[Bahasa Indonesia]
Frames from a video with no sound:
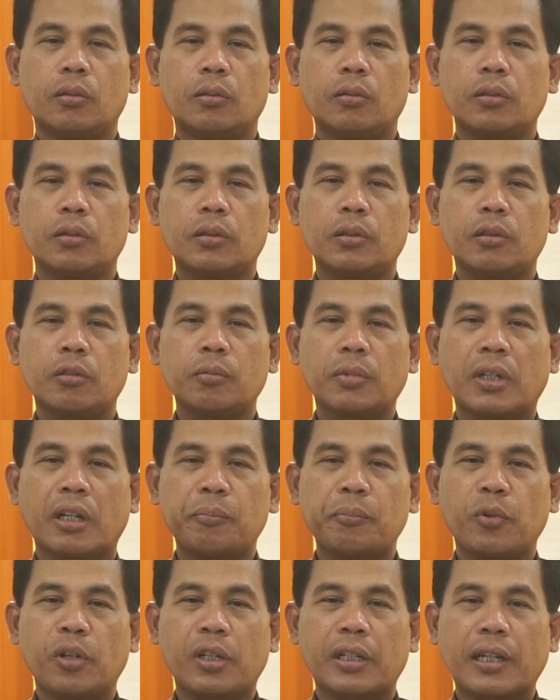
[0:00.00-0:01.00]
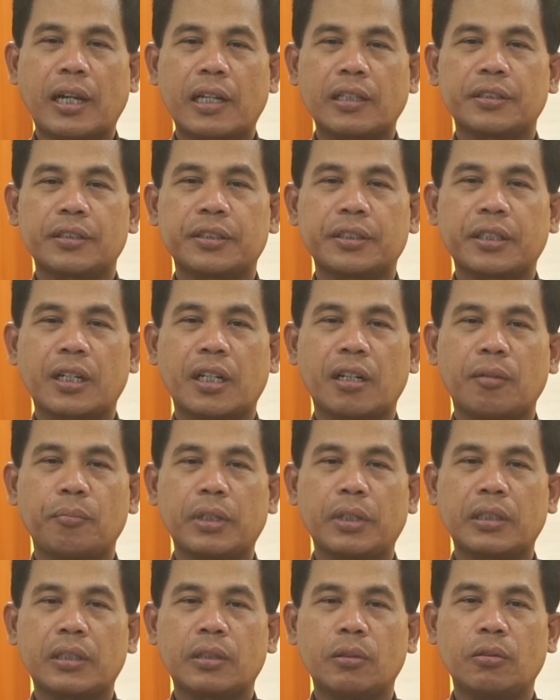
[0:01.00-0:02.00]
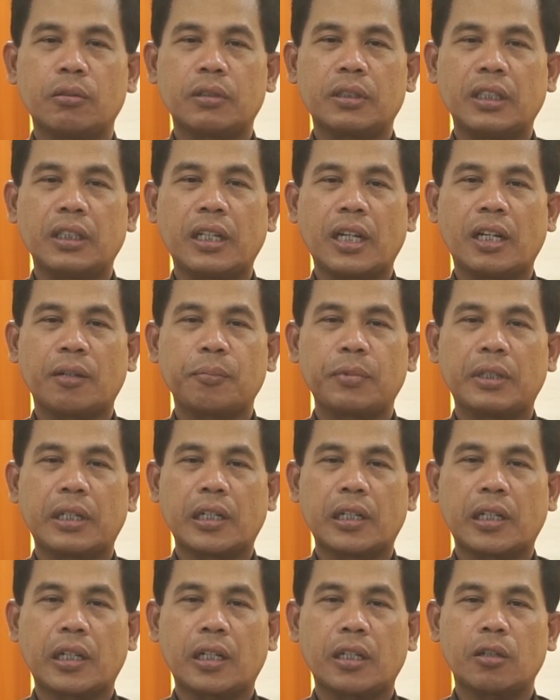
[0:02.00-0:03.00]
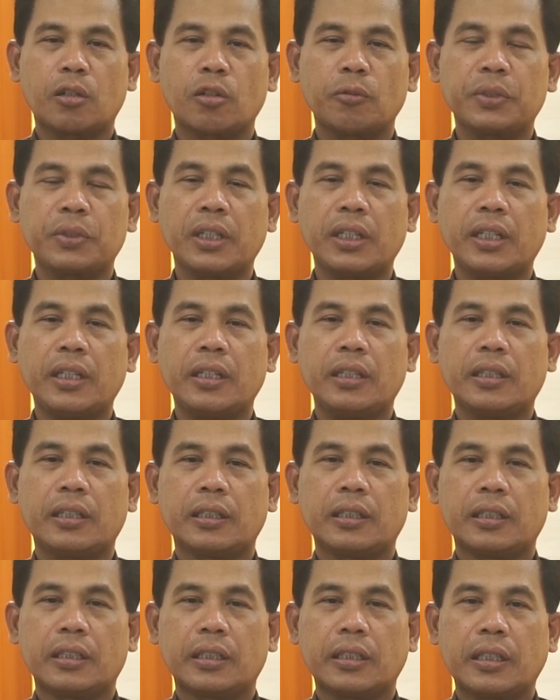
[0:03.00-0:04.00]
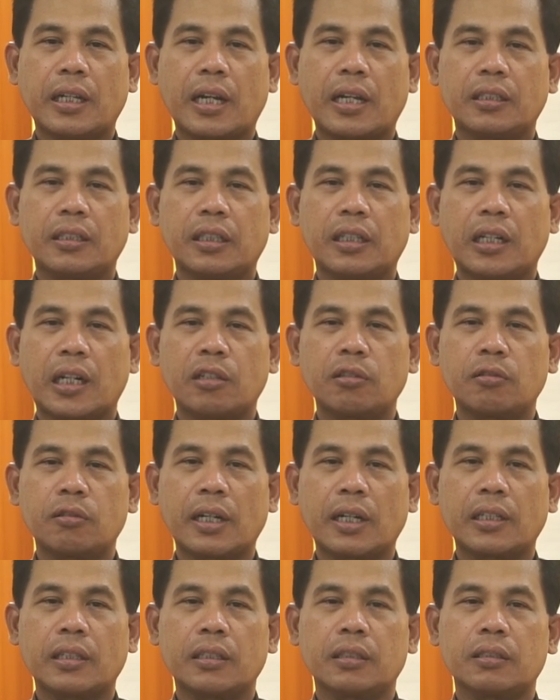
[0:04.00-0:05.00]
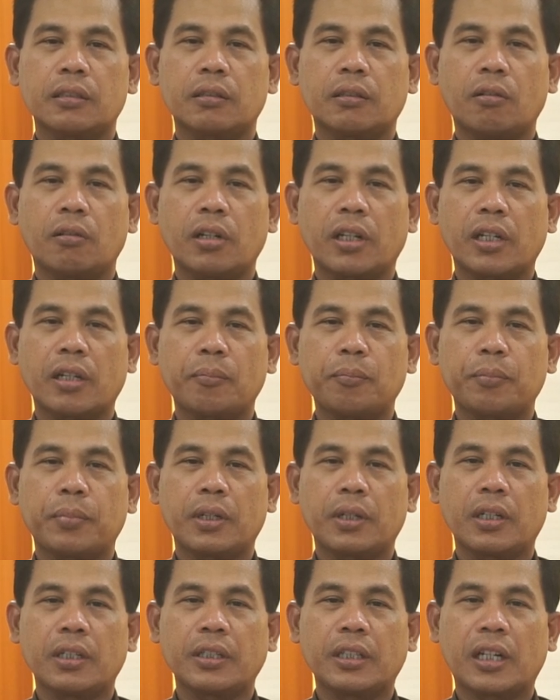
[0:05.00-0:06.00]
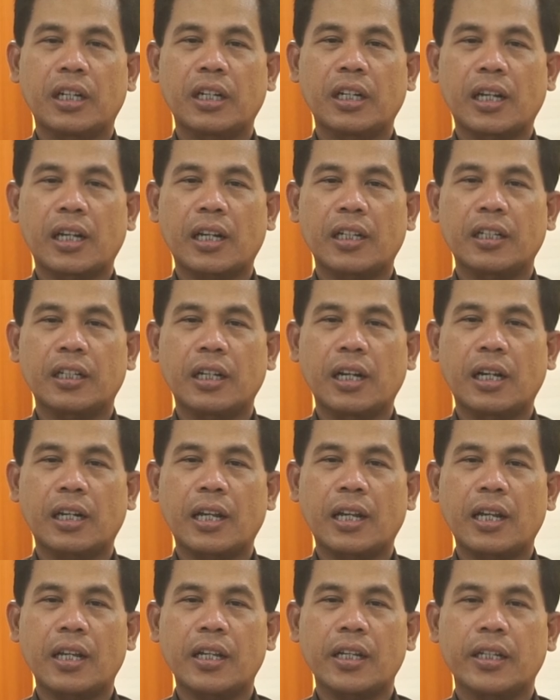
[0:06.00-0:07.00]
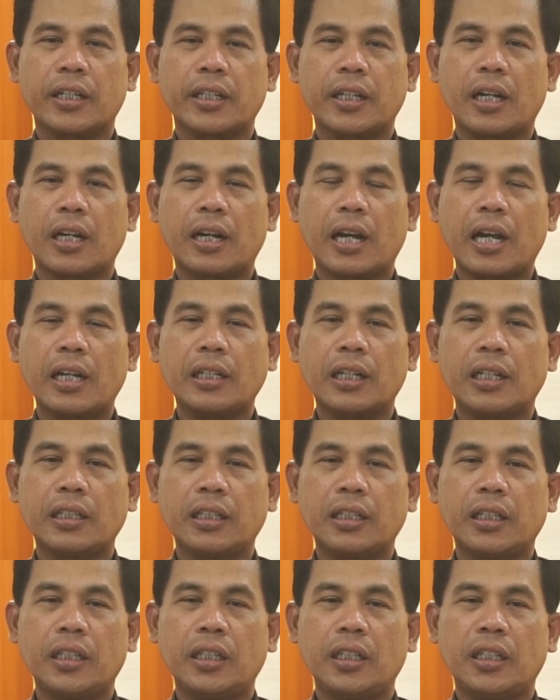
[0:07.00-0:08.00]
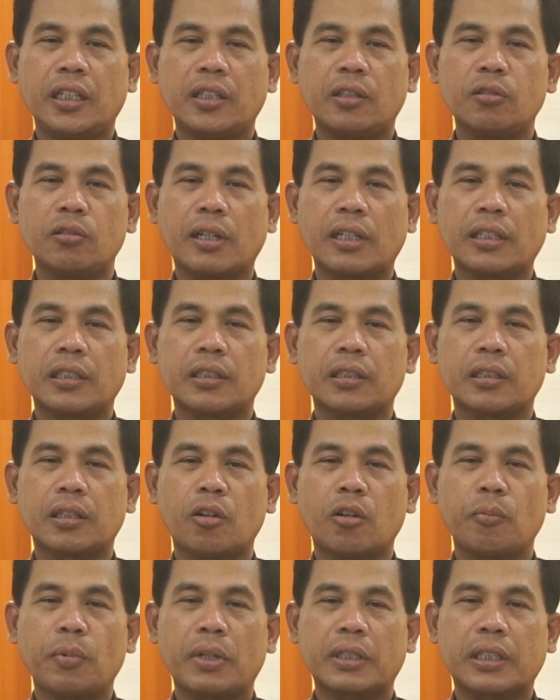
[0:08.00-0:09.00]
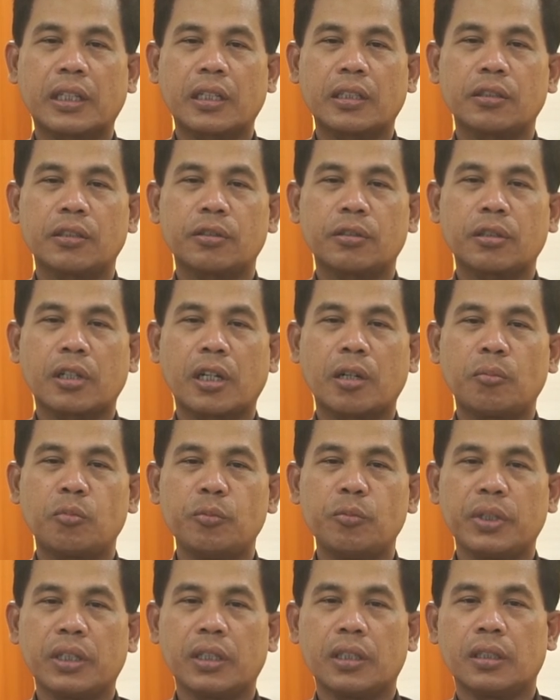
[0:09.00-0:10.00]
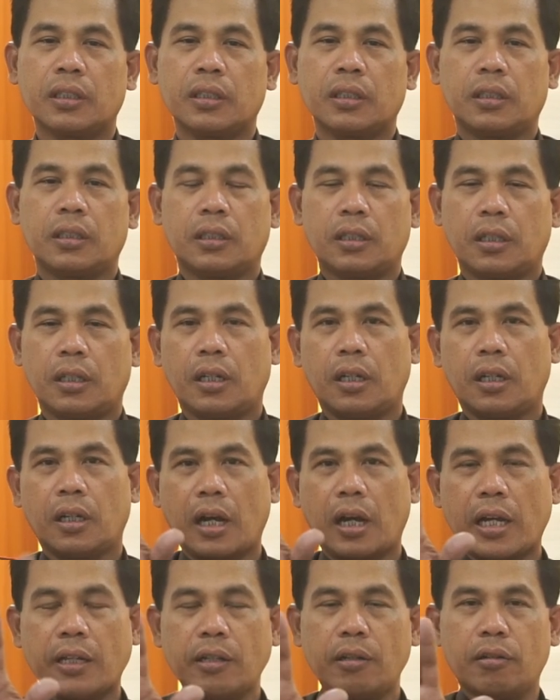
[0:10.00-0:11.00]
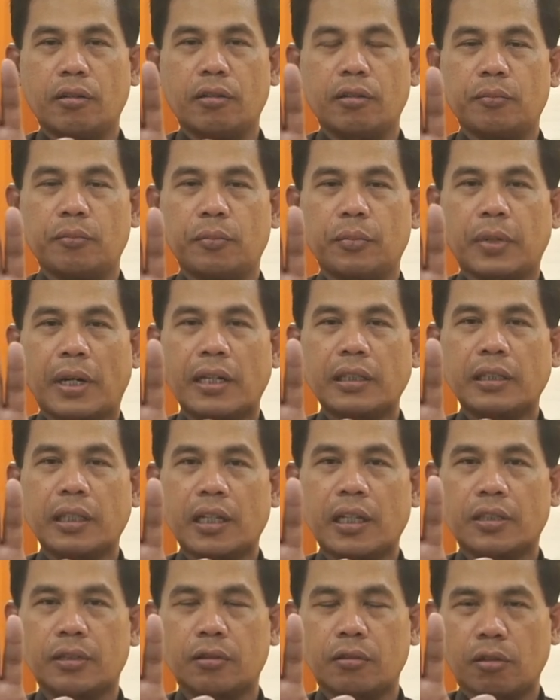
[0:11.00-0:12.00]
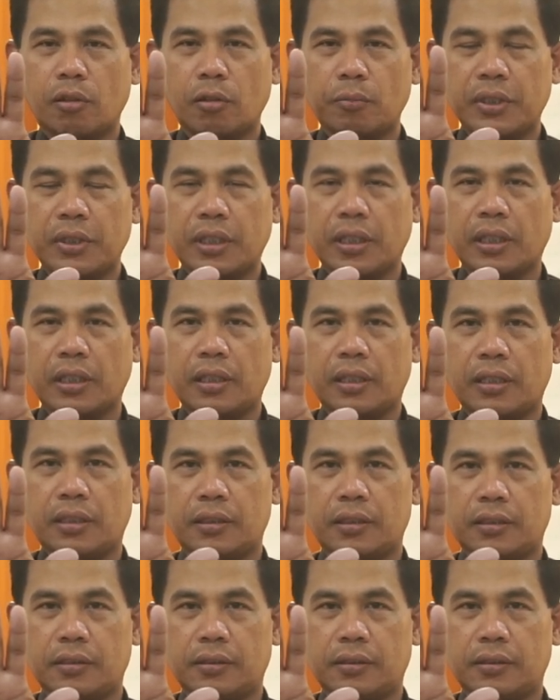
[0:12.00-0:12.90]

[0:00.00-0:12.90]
untuk melaporkan segala bentuk tindak pidana korupsi yang dilakukan oleh penyelenggara negara yang ada di lingkungan Kabupaten Sukabumi. Ayo, berantas korupsi!